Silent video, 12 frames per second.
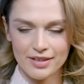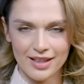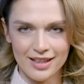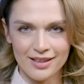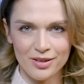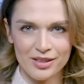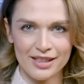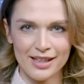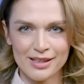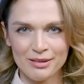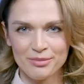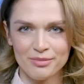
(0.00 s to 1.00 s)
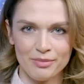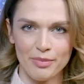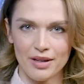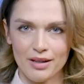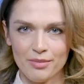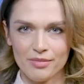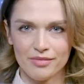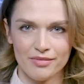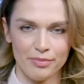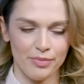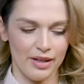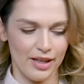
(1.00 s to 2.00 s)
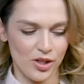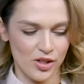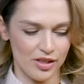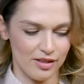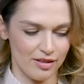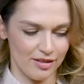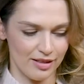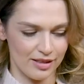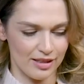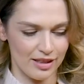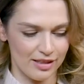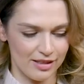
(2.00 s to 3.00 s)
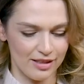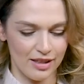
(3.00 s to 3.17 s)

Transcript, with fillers: Энтузиазм прям плещет из нас.